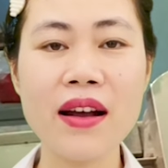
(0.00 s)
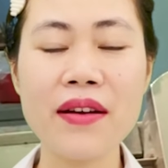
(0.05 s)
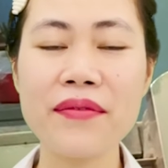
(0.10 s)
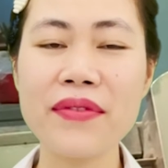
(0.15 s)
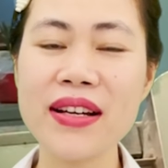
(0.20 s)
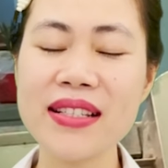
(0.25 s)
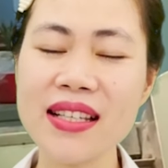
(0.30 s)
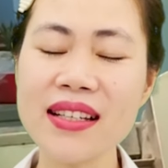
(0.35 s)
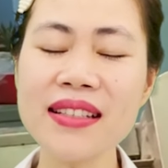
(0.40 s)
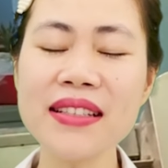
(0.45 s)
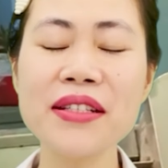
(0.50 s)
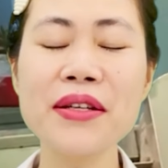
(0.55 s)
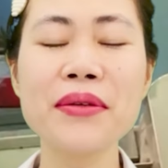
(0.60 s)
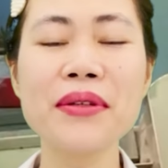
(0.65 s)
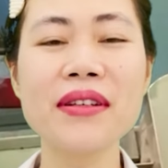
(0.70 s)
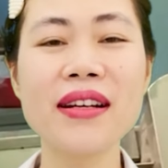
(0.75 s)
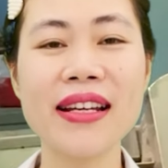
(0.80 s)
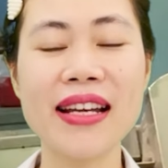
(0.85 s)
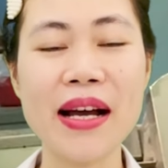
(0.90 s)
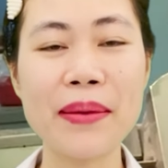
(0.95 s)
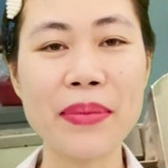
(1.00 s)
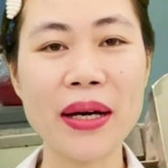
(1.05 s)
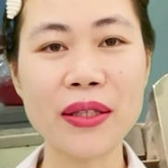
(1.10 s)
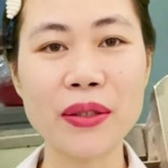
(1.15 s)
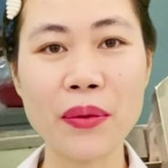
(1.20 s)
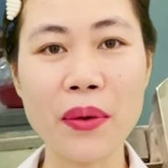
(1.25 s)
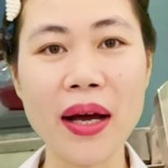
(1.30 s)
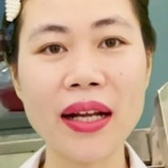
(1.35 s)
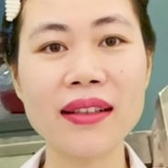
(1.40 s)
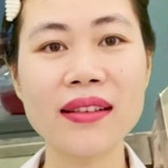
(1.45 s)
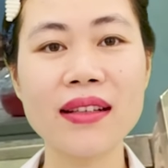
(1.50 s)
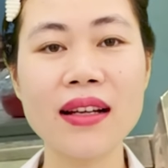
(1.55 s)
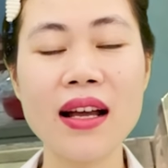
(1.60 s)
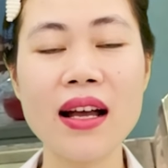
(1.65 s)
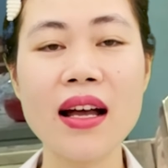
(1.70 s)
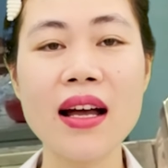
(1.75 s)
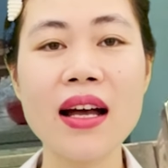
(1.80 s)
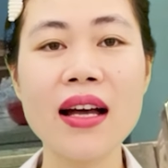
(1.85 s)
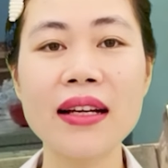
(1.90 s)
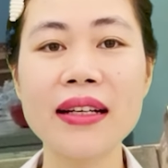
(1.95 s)
và rất nhiều người đang băn khoăn
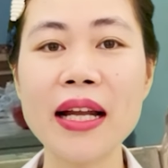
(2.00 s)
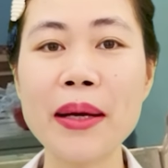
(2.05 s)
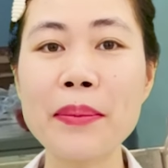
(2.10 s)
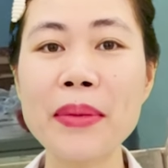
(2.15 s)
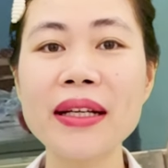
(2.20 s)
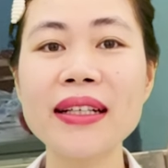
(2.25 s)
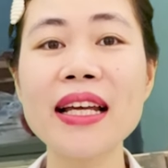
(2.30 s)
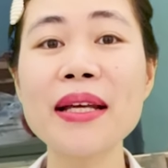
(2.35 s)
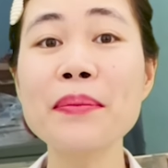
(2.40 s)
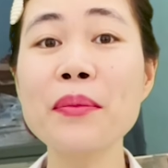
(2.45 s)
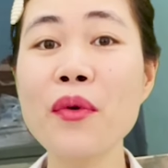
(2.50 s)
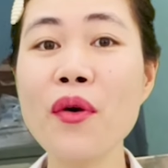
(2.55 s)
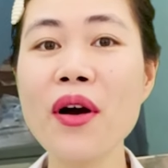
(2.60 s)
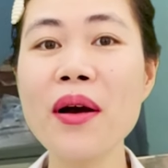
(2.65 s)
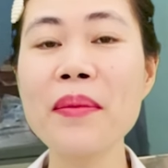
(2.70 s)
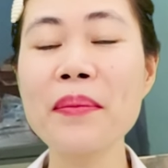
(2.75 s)
là mình nên mua